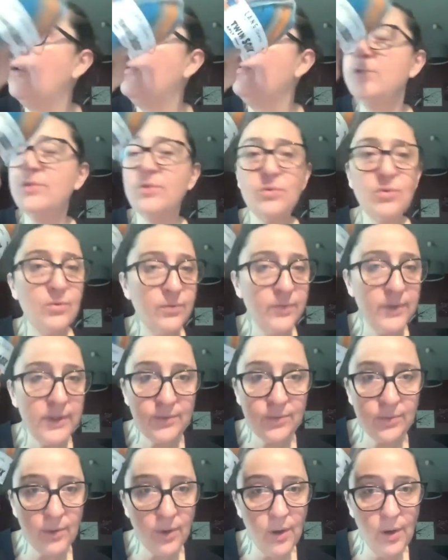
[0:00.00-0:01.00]
Vous en trouvez
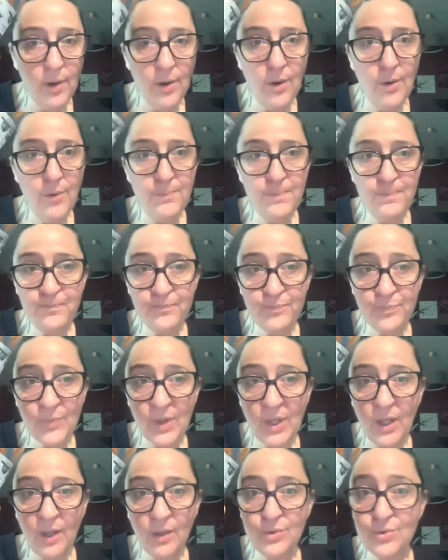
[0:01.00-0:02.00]
sur, euh,
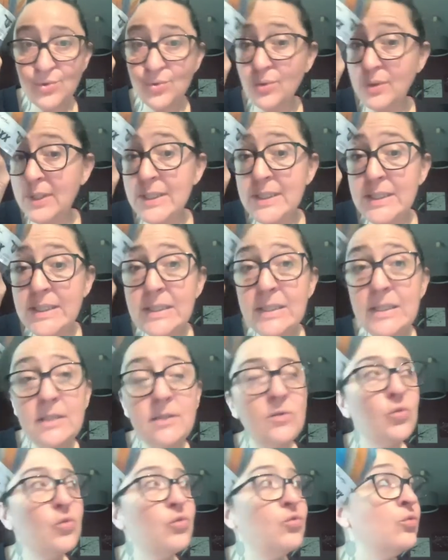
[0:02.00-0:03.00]
sur des
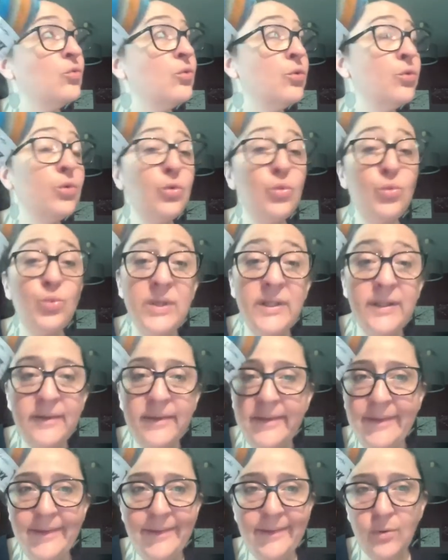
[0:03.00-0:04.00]
sites autour de
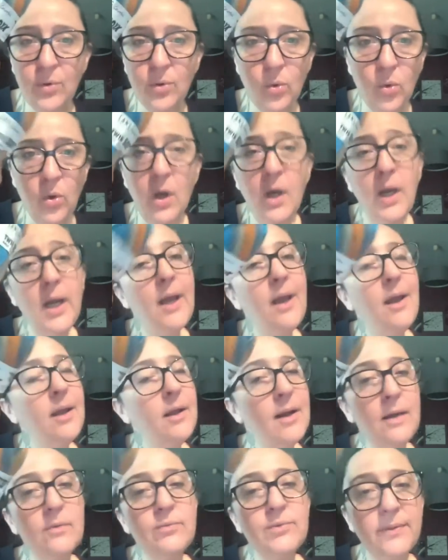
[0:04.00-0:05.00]
8-10 euros.
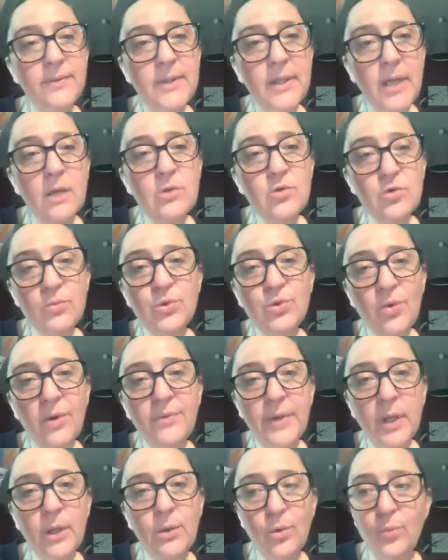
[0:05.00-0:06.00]
Là vous avez largement de
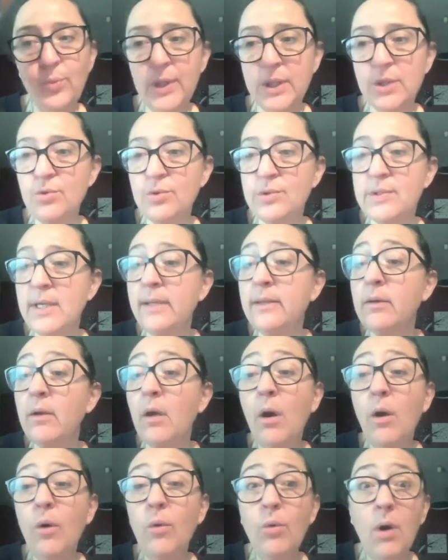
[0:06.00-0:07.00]
quoi faire deux paires de chaussettes
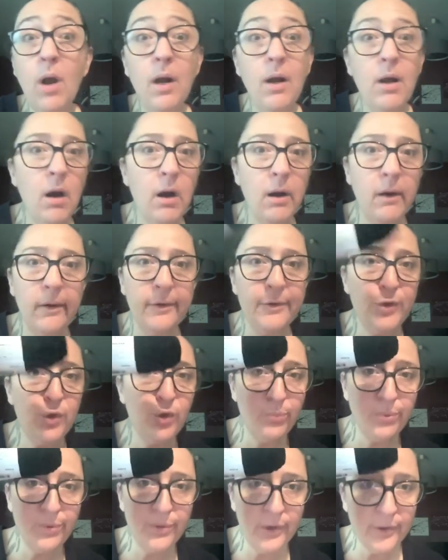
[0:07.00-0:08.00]
ou alors euh,
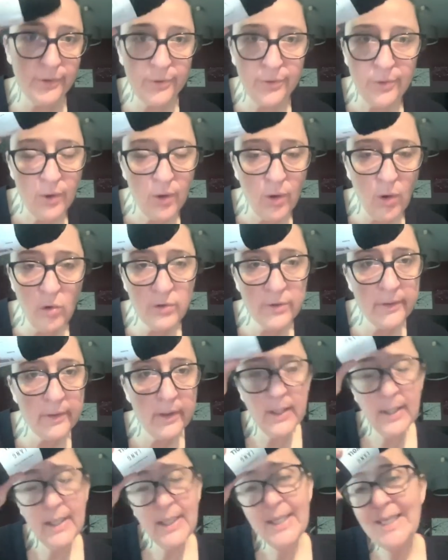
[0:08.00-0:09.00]
deux pelotes de langue
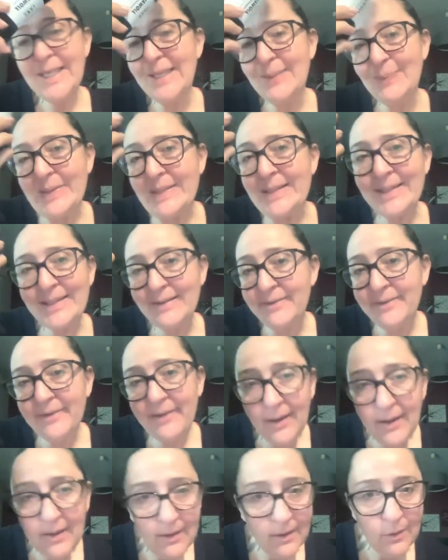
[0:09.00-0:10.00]
et puis c'est
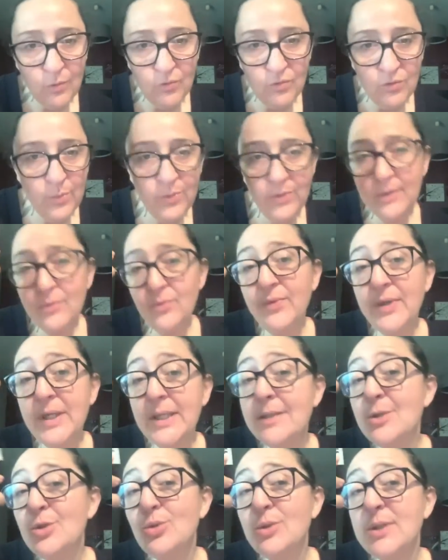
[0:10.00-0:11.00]
fait. Vous pouvez vous
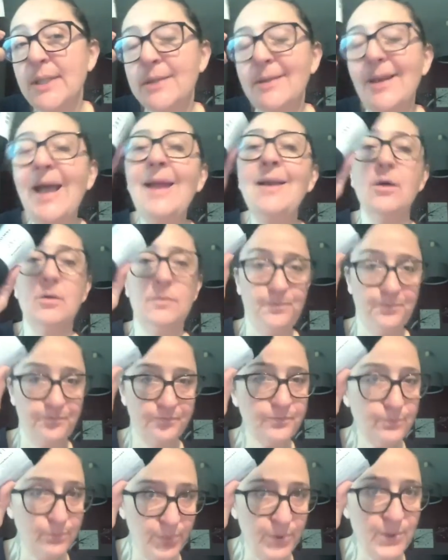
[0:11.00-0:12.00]
faire des chaussettes. Alors
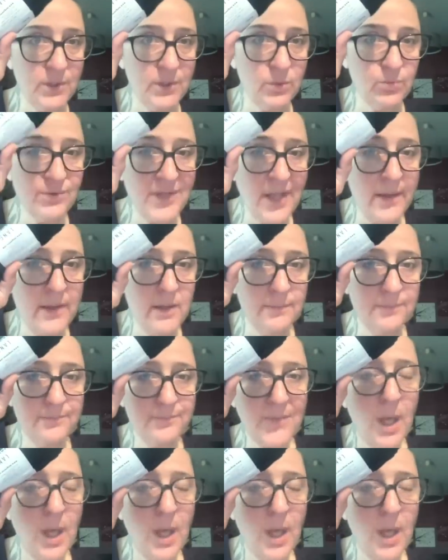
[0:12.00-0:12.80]
petit conseil.